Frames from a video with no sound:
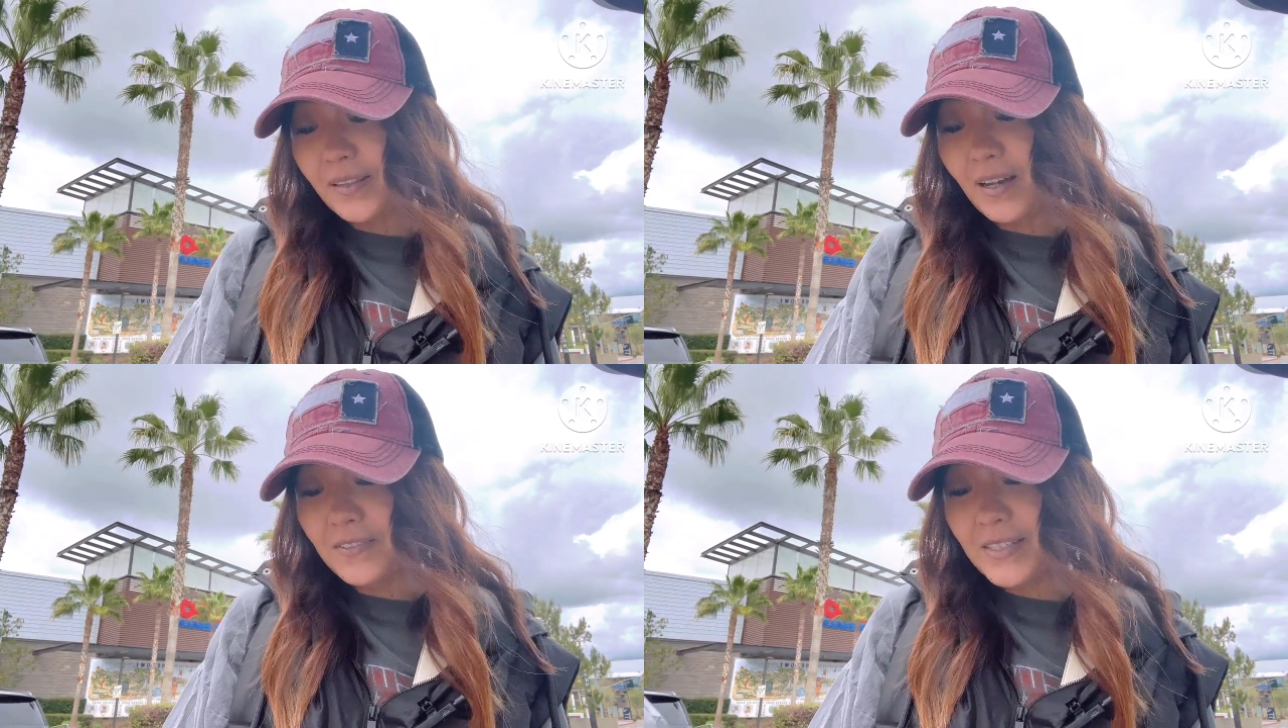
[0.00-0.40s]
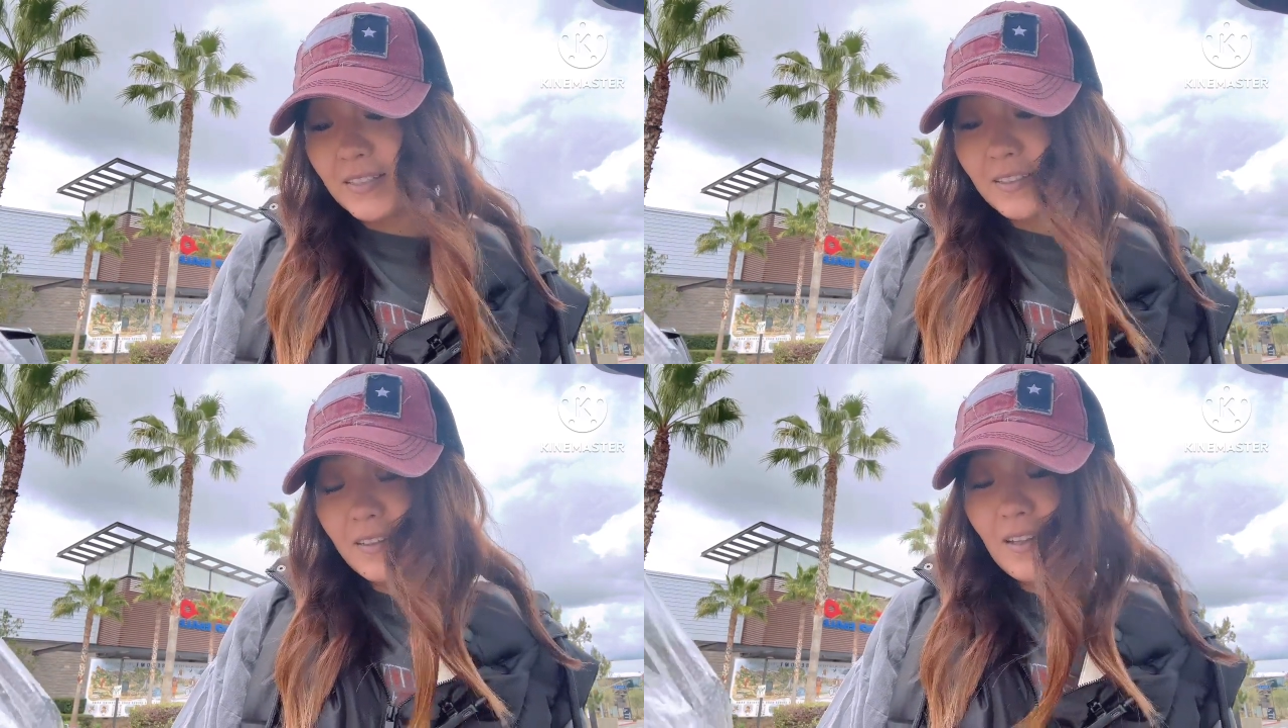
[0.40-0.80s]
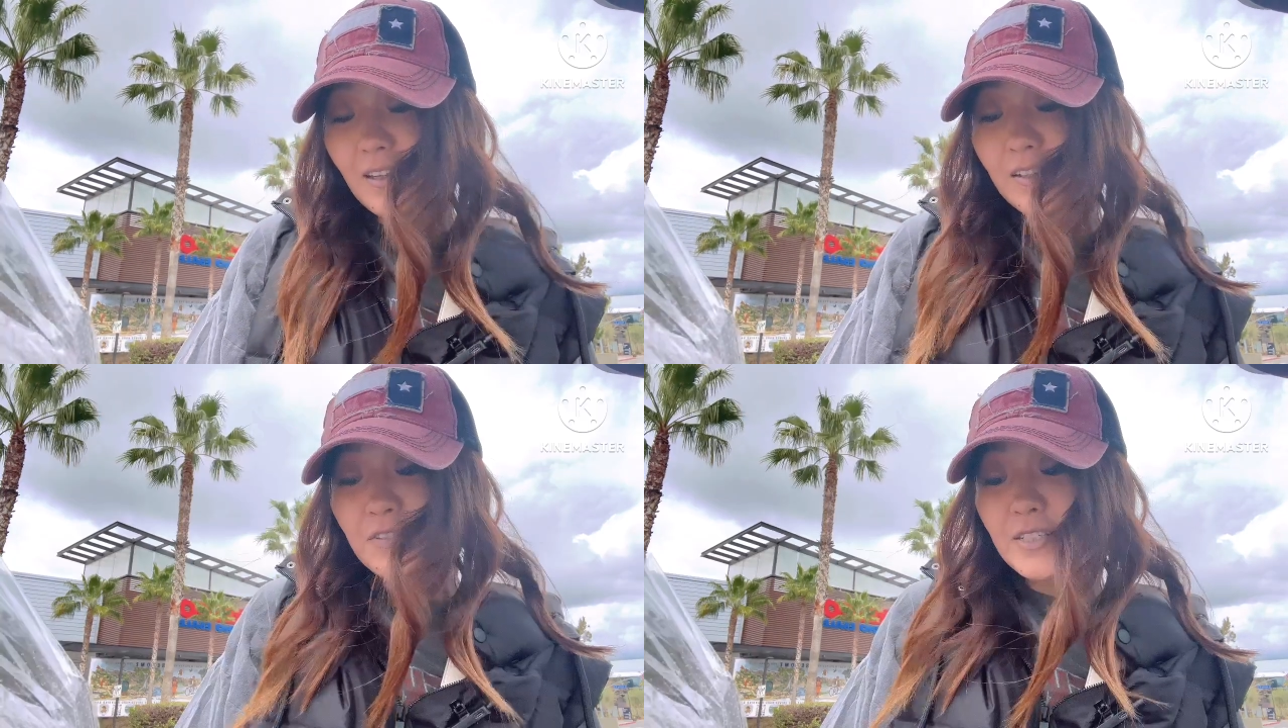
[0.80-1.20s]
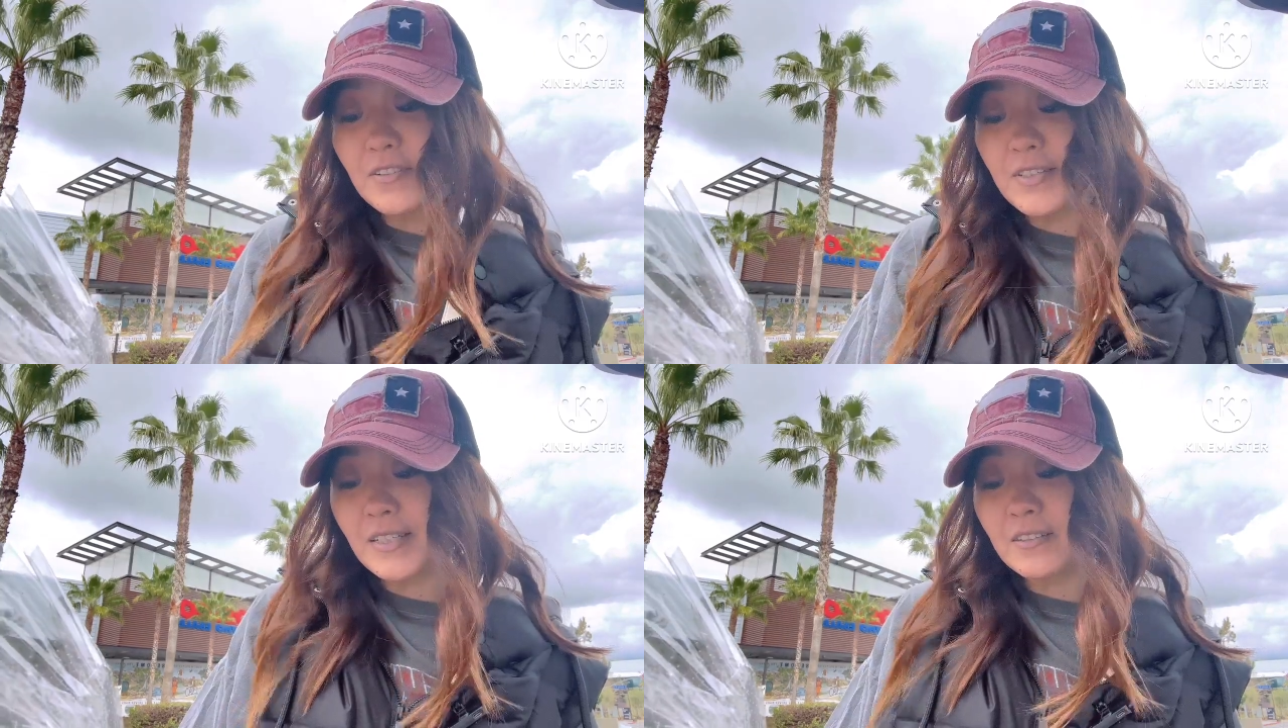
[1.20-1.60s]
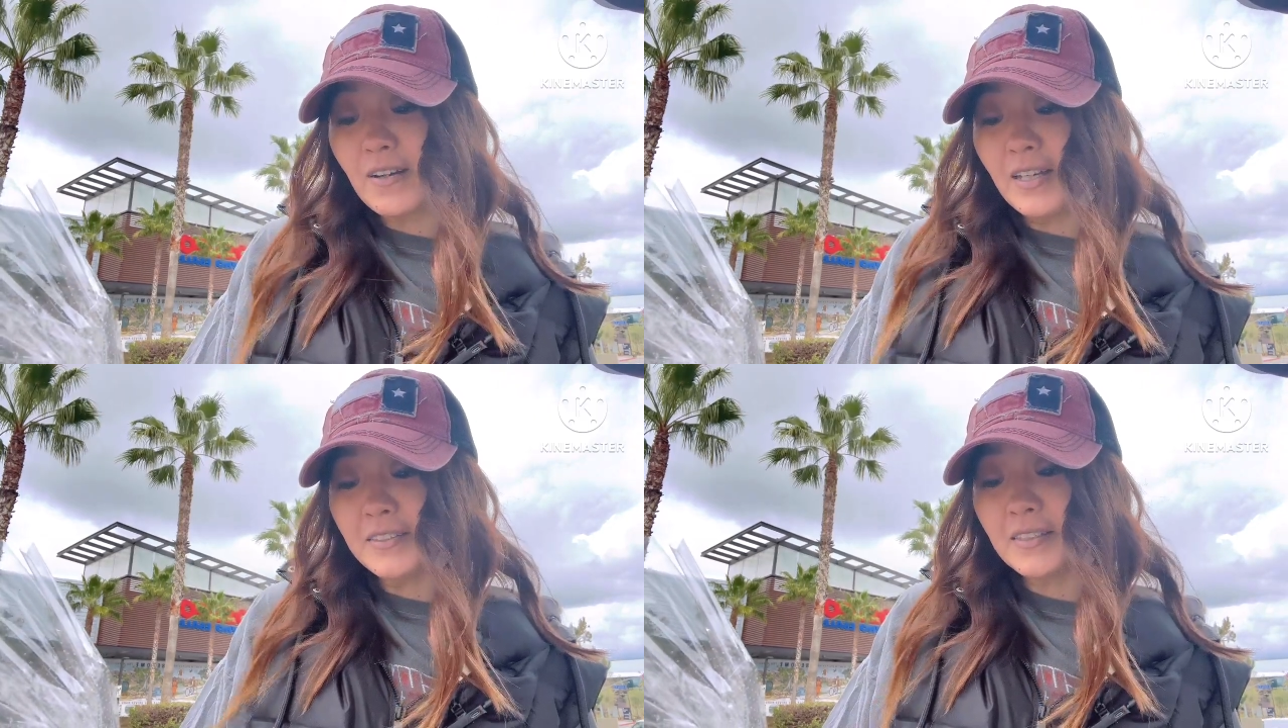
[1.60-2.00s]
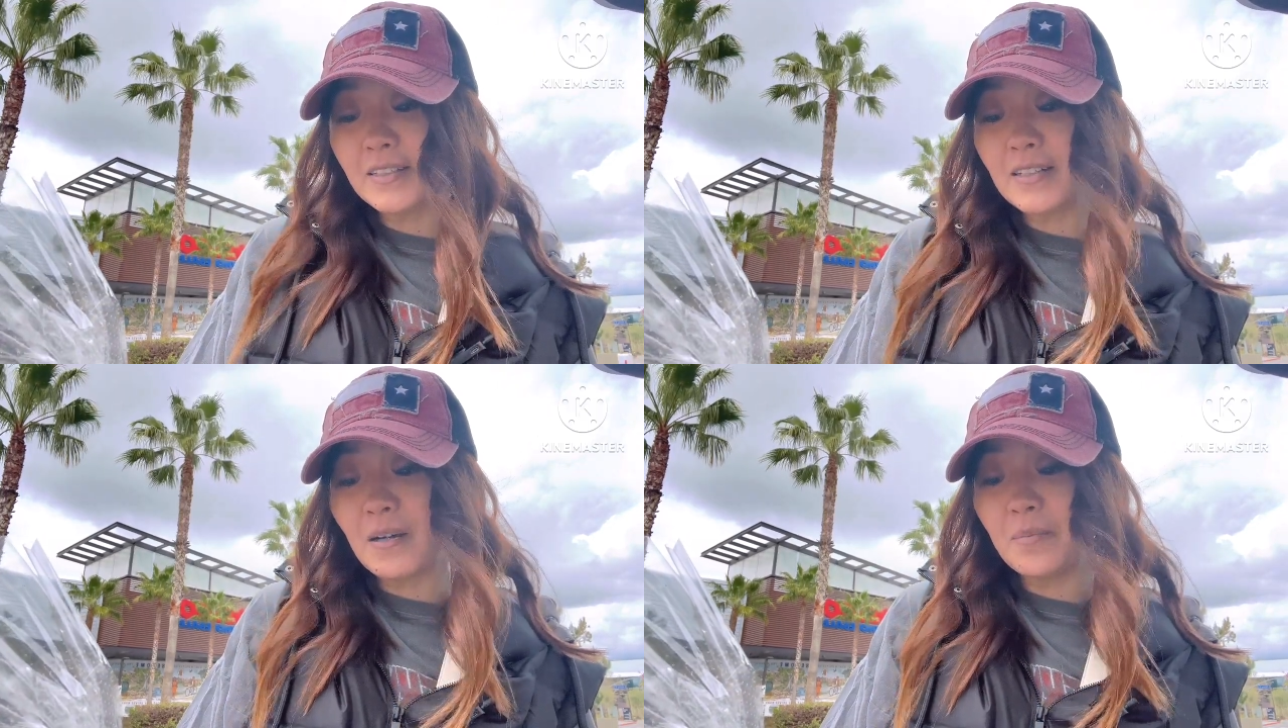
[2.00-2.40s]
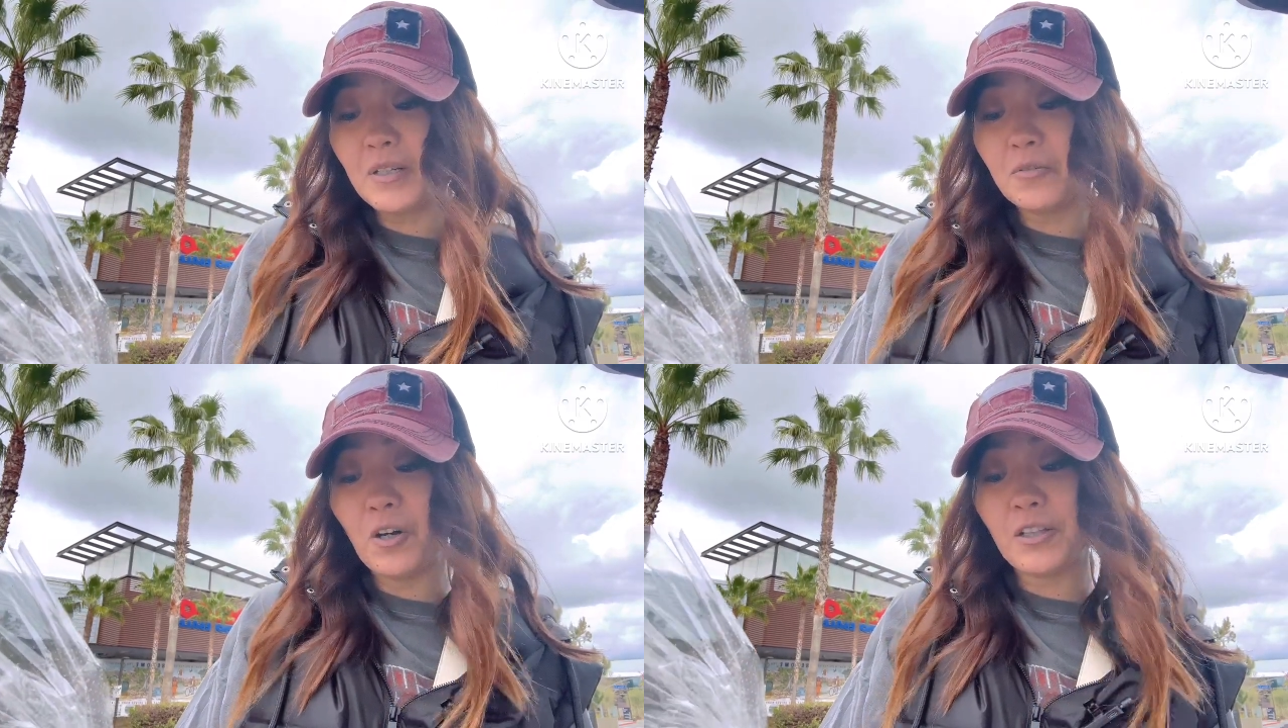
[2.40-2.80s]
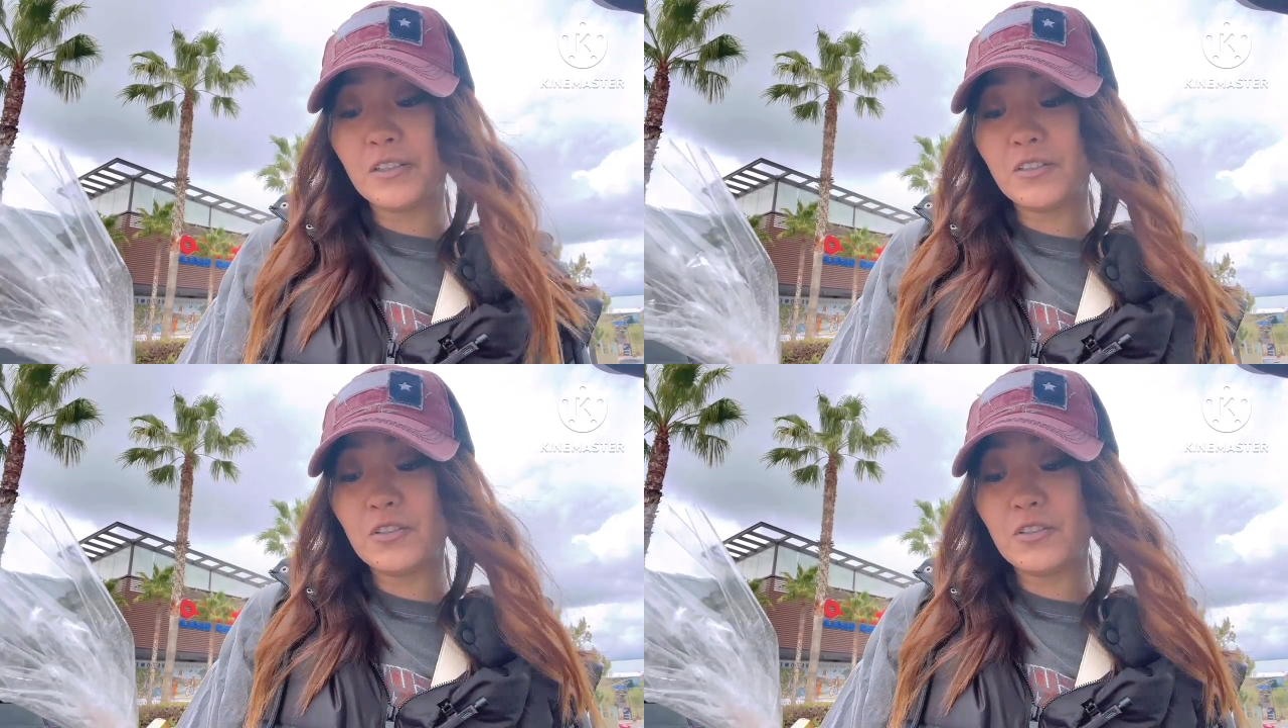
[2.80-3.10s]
там все все все хвалят, это крамбри волны,